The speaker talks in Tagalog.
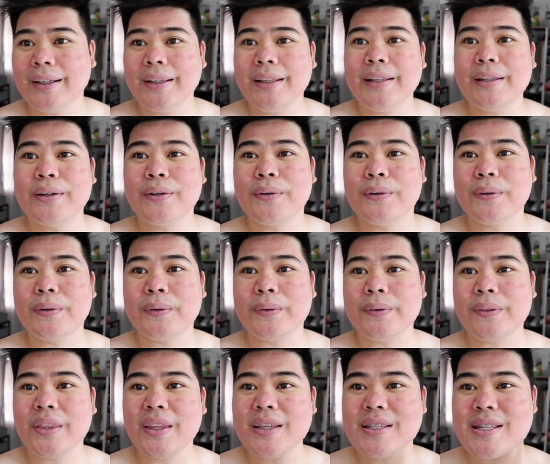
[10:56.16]
Hello,
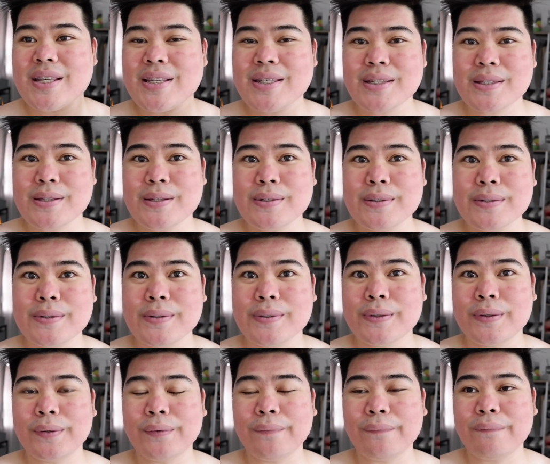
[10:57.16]
this is
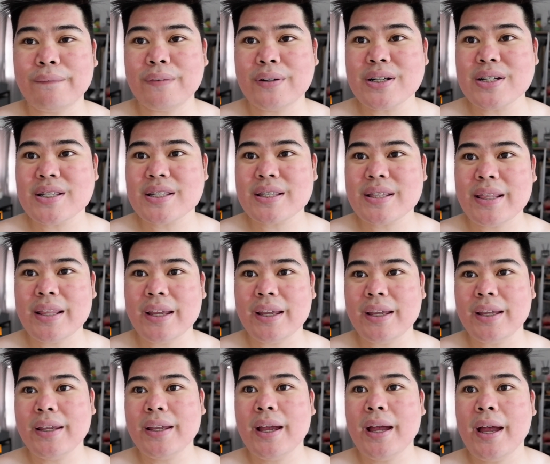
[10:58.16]
the first
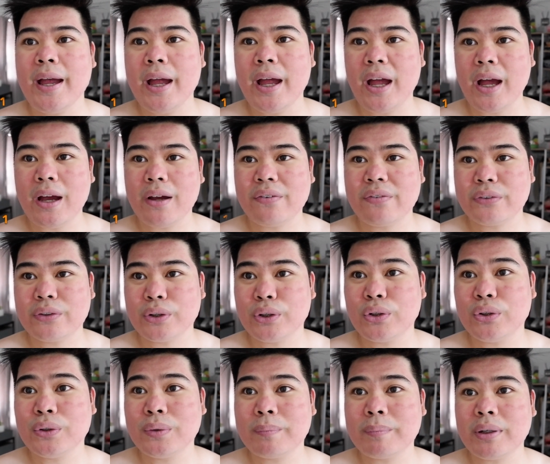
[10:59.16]
day after
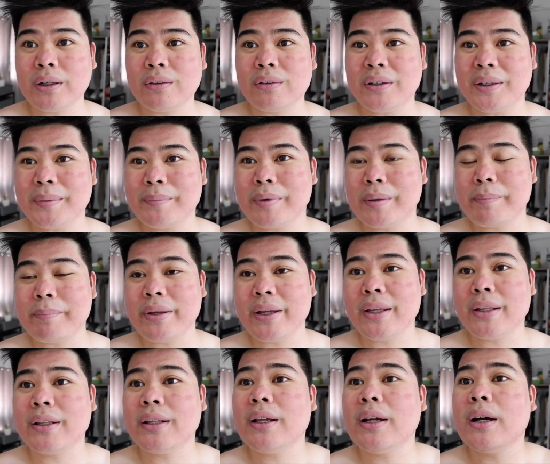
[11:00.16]
kong
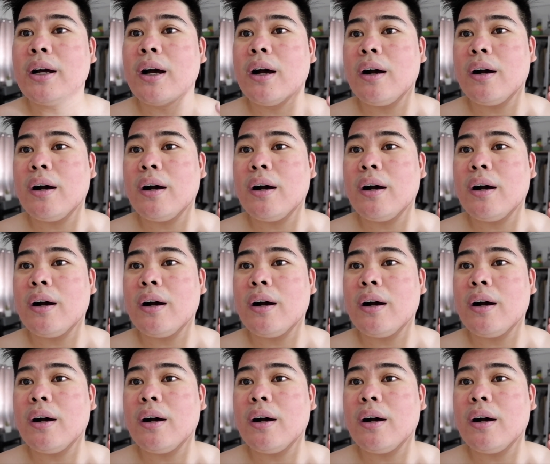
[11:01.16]
mag-dermapen,